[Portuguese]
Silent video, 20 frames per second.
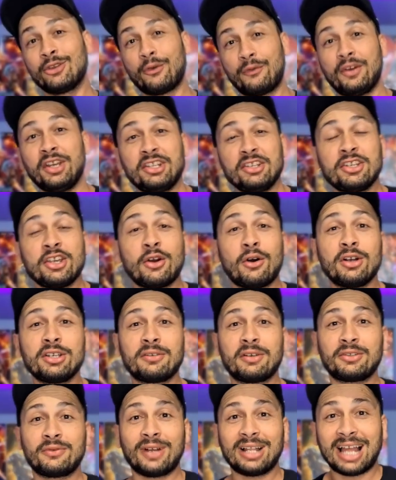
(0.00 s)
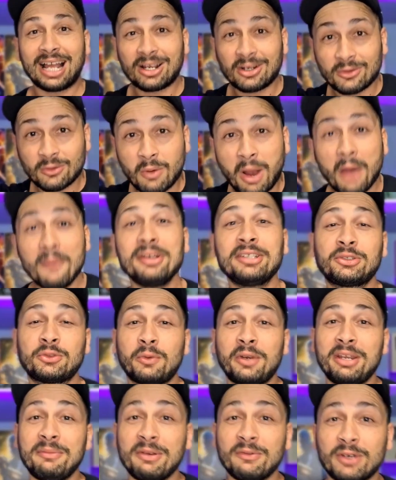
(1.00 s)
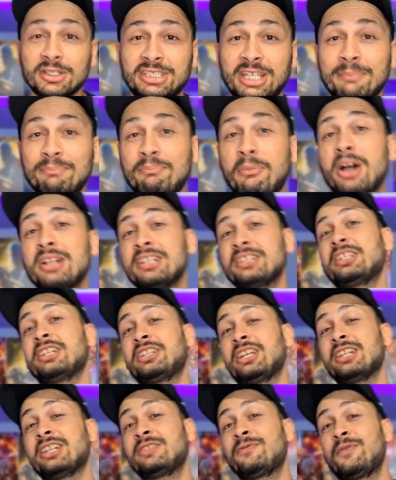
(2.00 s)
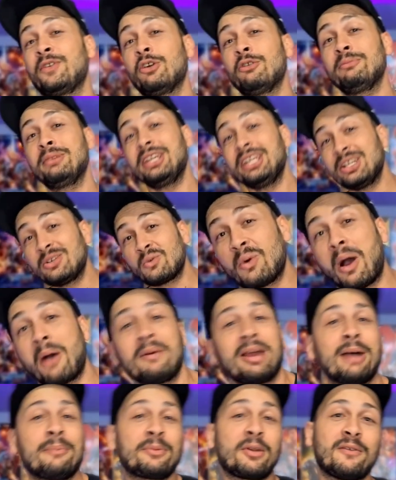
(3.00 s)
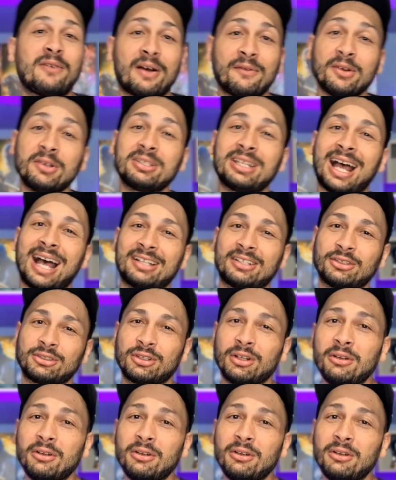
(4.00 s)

No vídeo de hoje eu vou te falar qual streaming você pode assistir esse filme e qual é a provável data.